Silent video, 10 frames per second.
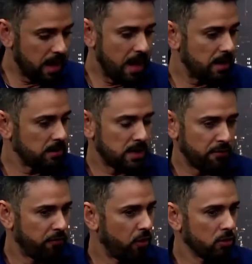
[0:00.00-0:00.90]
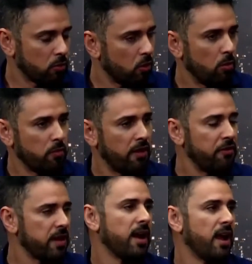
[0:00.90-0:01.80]
lá já a foto como vai
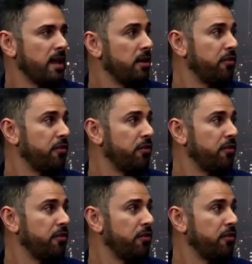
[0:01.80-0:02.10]
ficar